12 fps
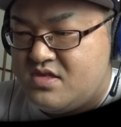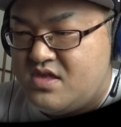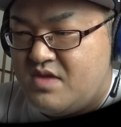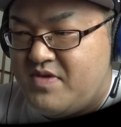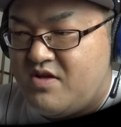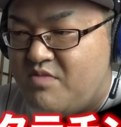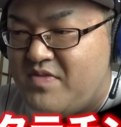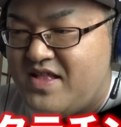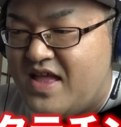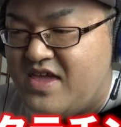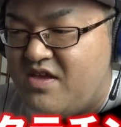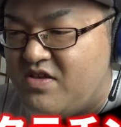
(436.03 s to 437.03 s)
攻め込ま
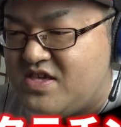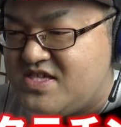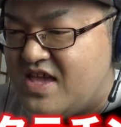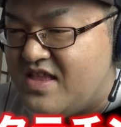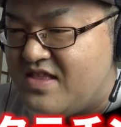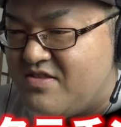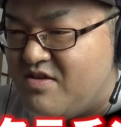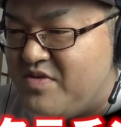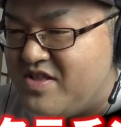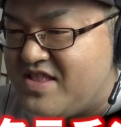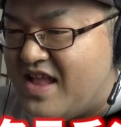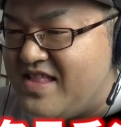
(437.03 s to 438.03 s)
ないようにしてと
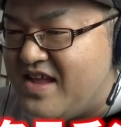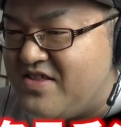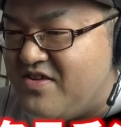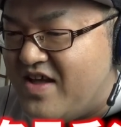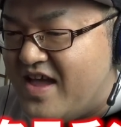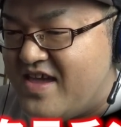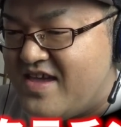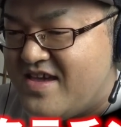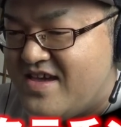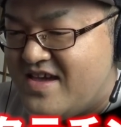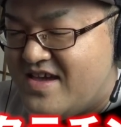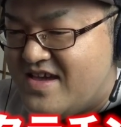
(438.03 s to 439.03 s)
思ったんだけど、はい、
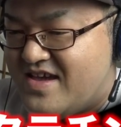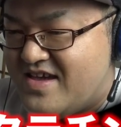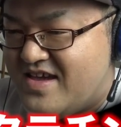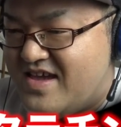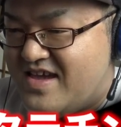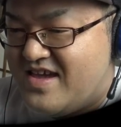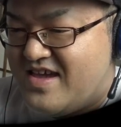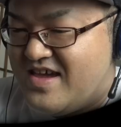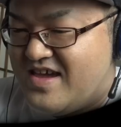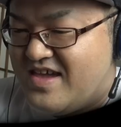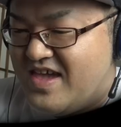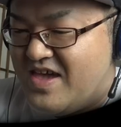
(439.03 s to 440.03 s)

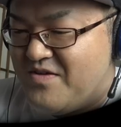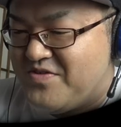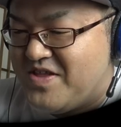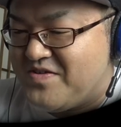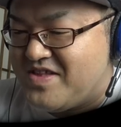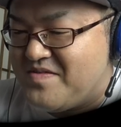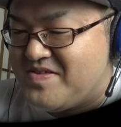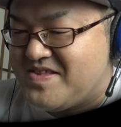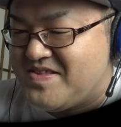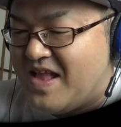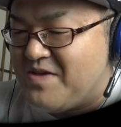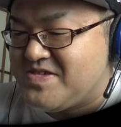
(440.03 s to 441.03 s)
えー、ケーオー でございま
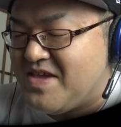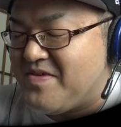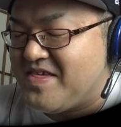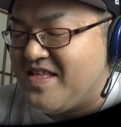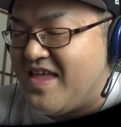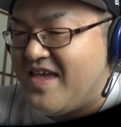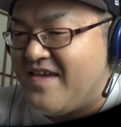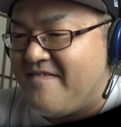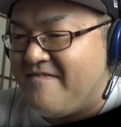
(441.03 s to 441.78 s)
す。倒しちゃいましたね。